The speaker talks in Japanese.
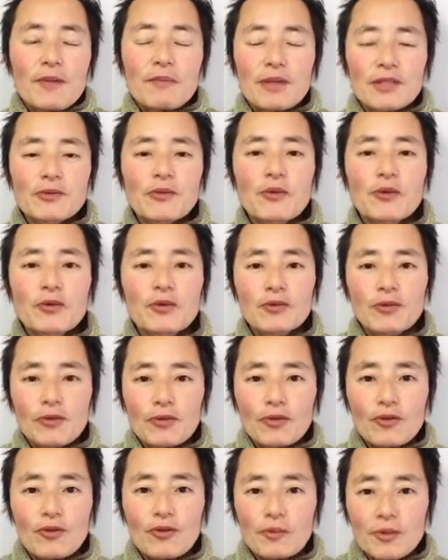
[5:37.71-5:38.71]
まあ、そういうと
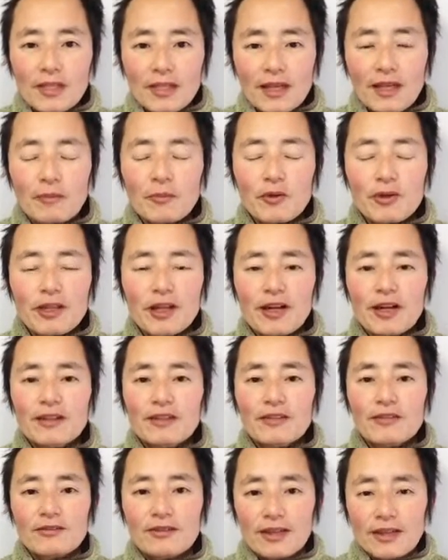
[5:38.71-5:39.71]
ころを見て盛り上
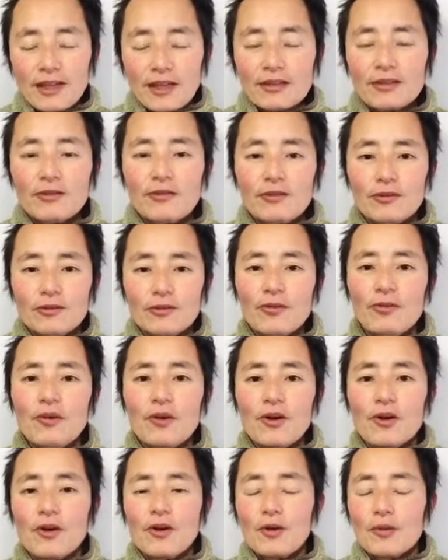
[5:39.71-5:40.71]
がってるんだなというのも
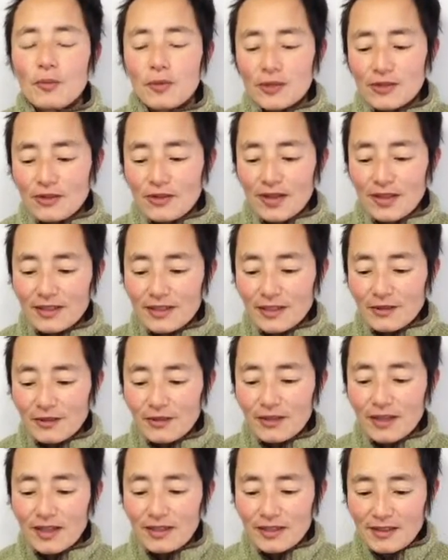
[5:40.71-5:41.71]
面白かったと
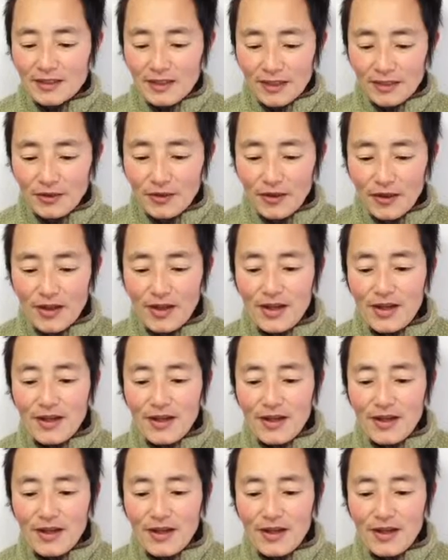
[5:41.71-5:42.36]
ころなんですけど、